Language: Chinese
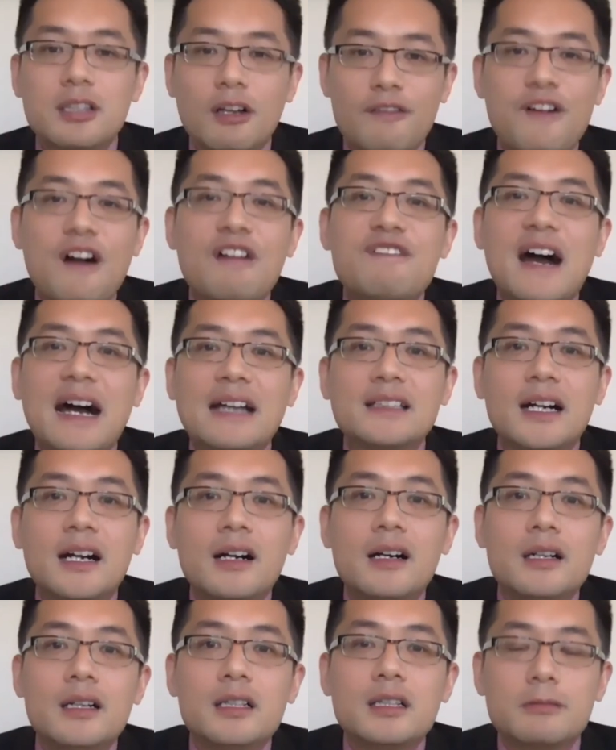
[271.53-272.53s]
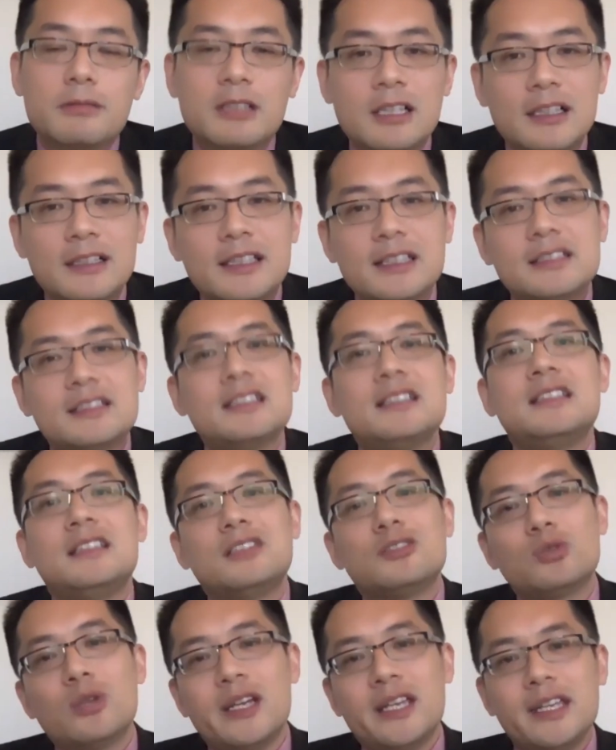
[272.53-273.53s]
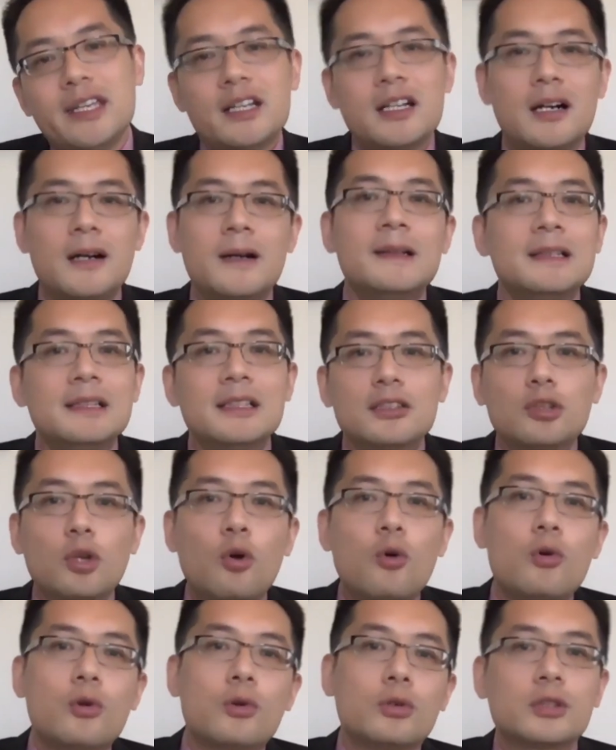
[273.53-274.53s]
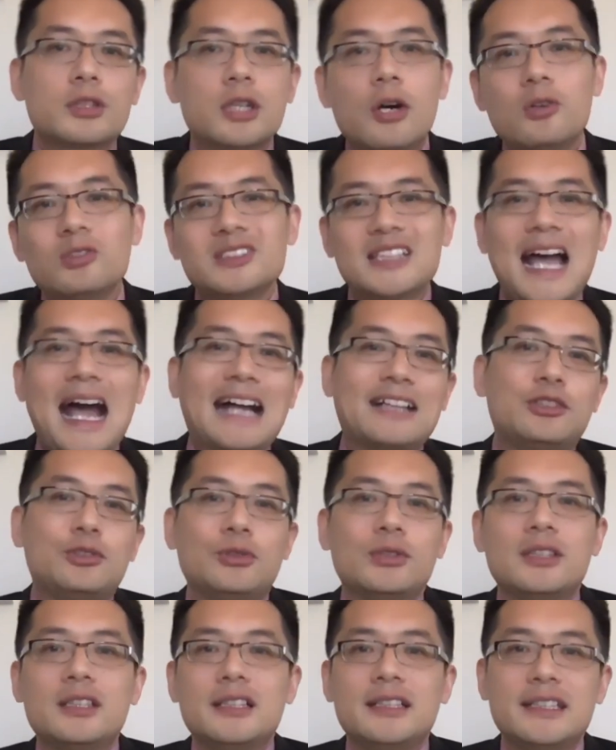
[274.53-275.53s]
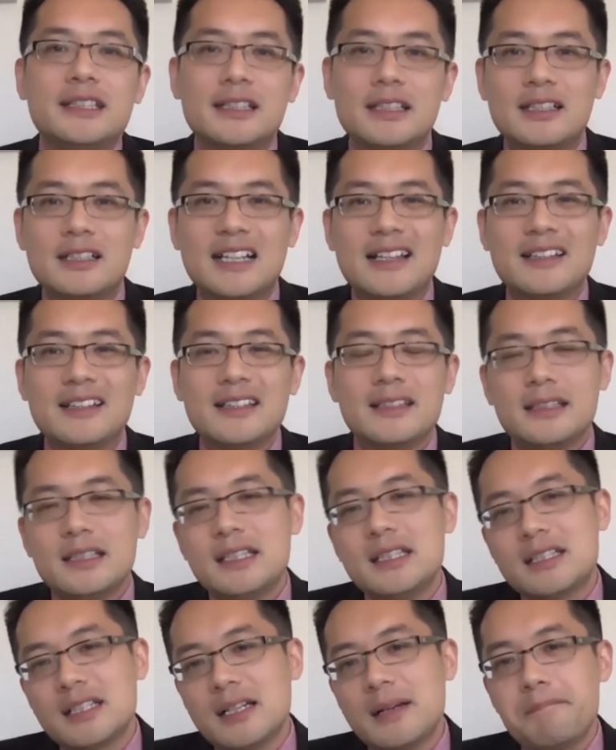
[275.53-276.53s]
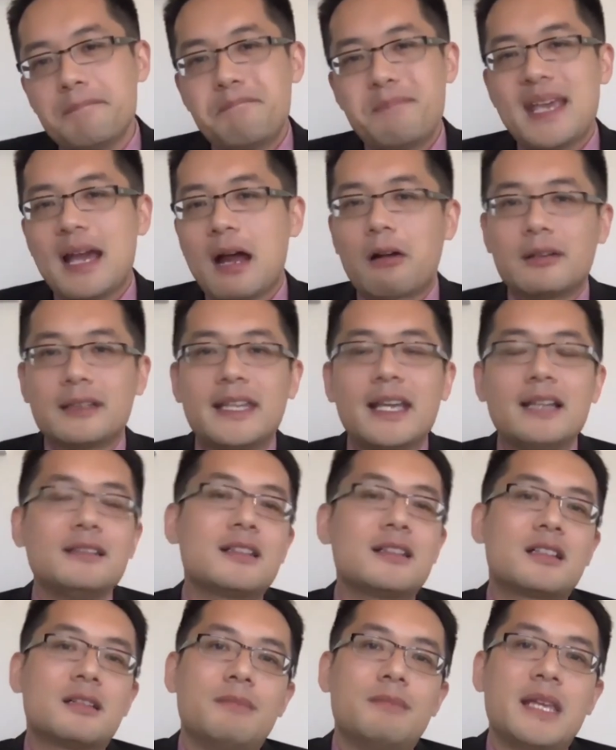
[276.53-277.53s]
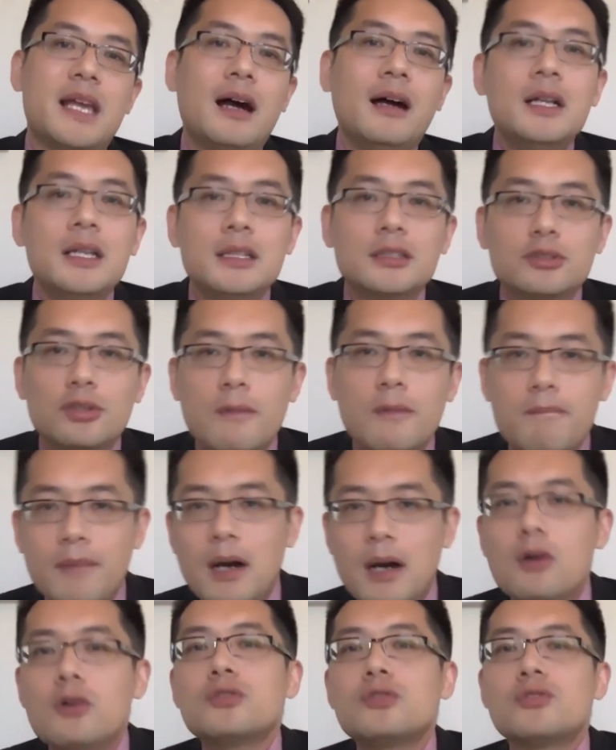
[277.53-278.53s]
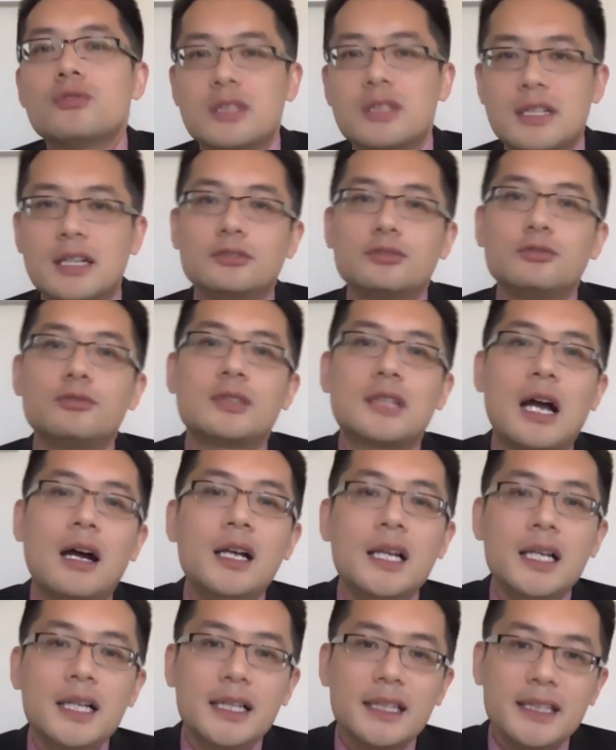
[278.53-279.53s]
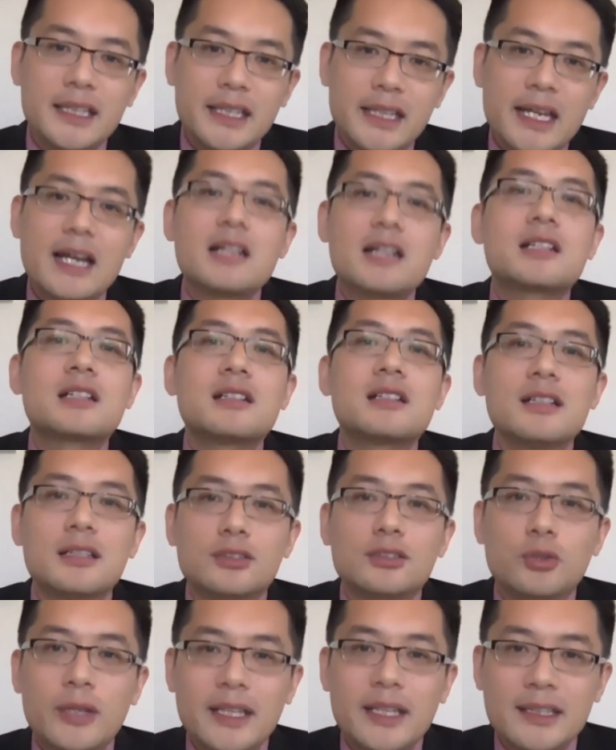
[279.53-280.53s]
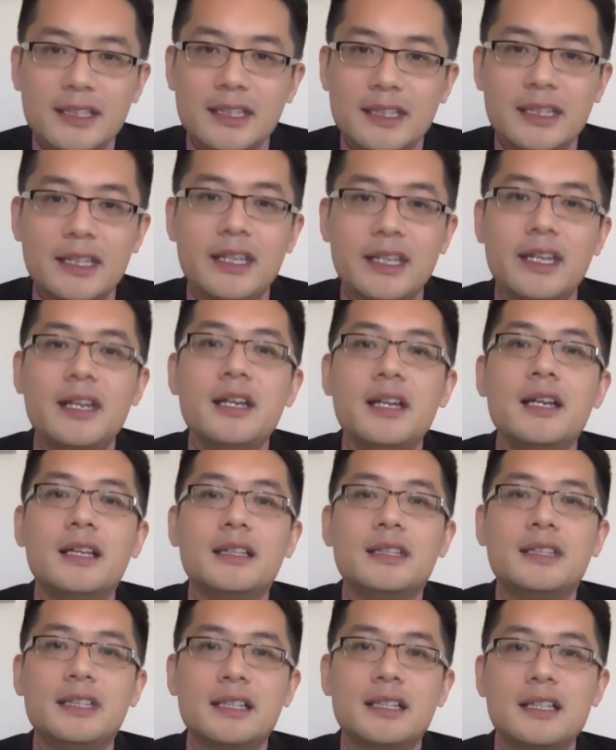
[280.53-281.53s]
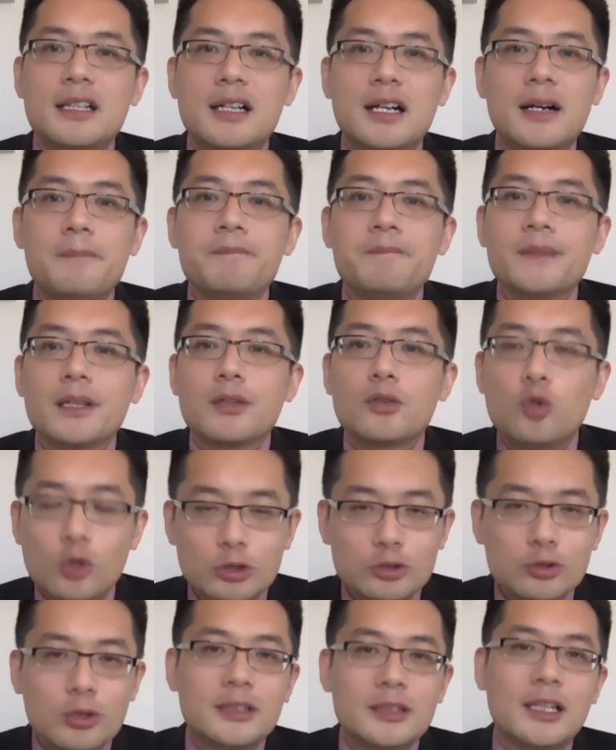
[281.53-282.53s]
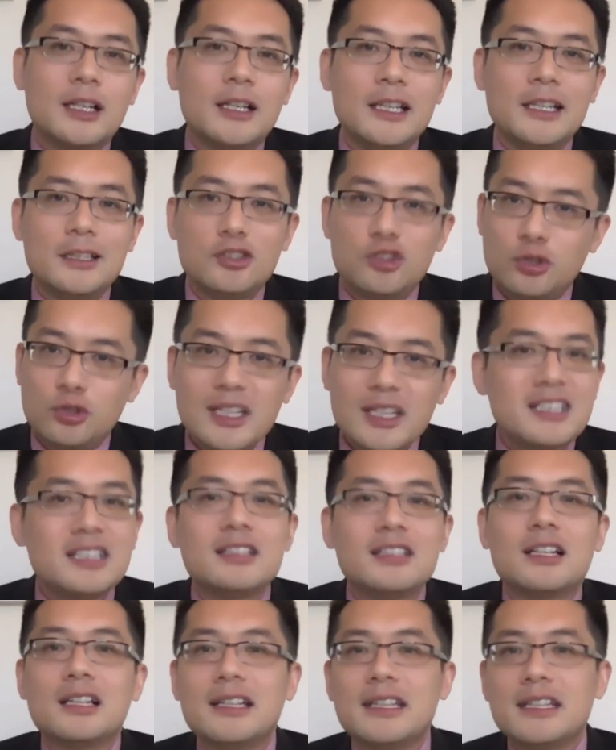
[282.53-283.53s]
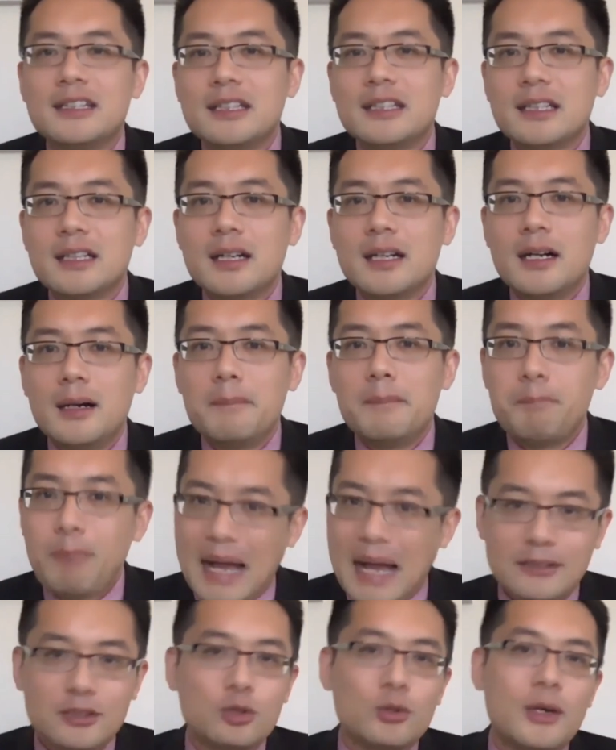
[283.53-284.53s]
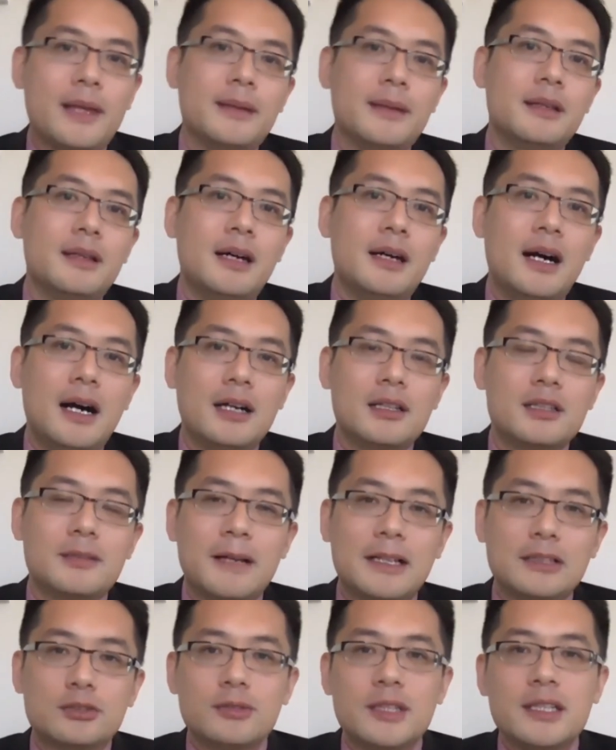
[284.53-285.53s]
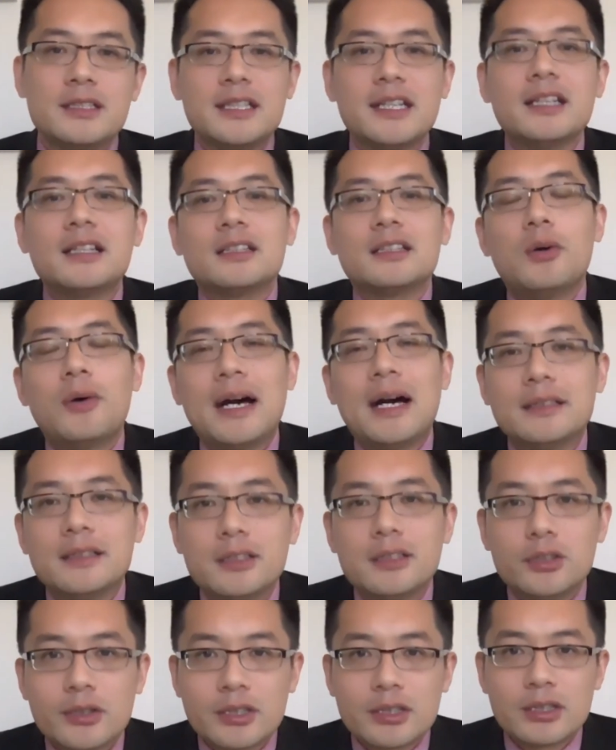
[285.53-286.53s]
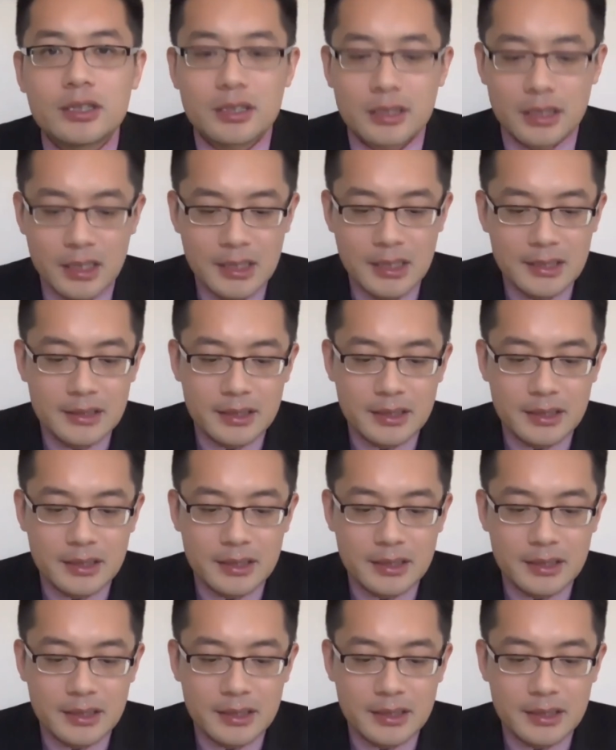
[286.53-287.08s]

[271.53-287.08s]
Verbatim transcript: 小方法的，是不是？你自己作为一个统筹大局的一个人，你这个表填的什么样？从某种程度上也是对你一个工作能力、学习能力的一个判断，对啊，是吧？所以这个的话呢，确实是